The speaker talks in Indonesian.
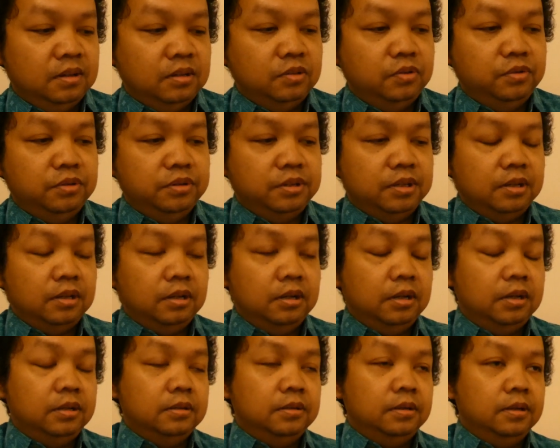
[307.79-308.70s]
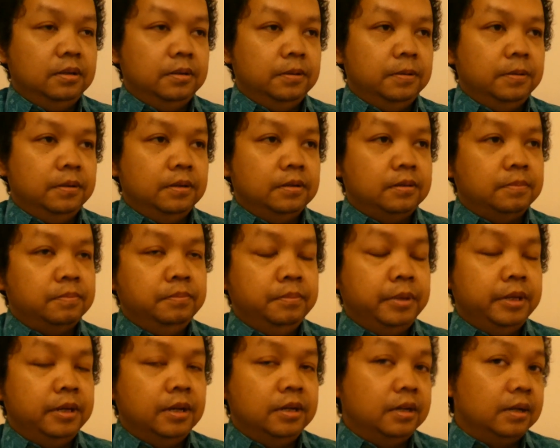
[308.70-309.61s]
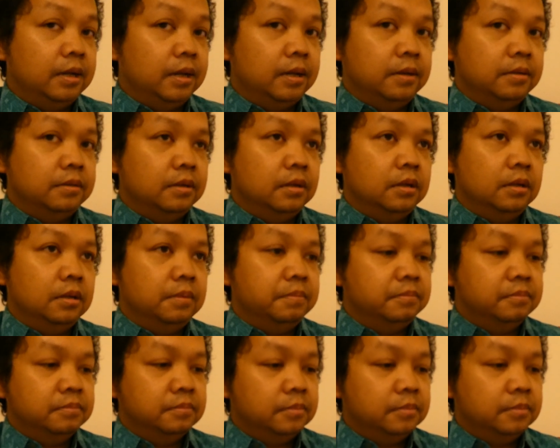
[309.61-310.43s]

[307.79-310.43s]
dunia uh, uh, beda dengan uh,